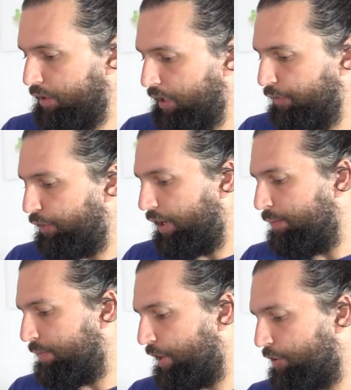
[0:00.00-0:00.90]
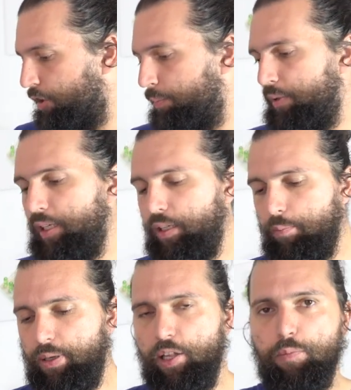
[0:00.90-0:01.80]
TVM Desktop Tick
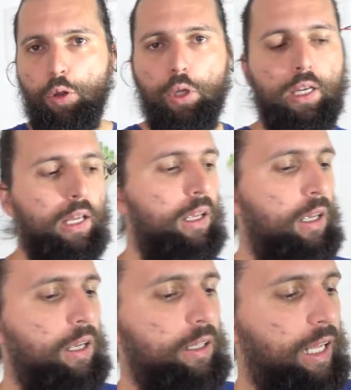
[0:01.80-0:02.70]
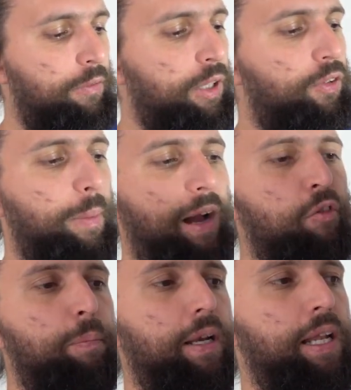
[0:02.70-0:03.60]
and Place Maschine. Da wird vom
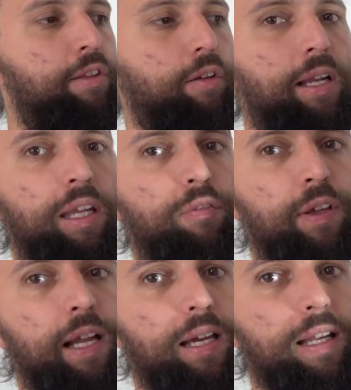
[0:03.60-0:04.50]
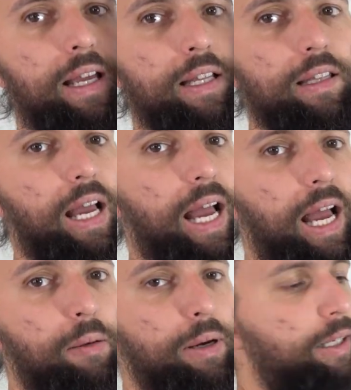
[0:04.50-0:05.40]
Aufbau nicht sonderlich viel erklärt,
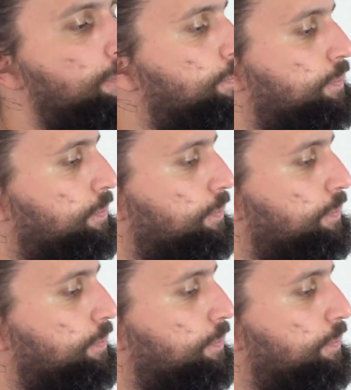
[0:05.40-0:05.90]
aber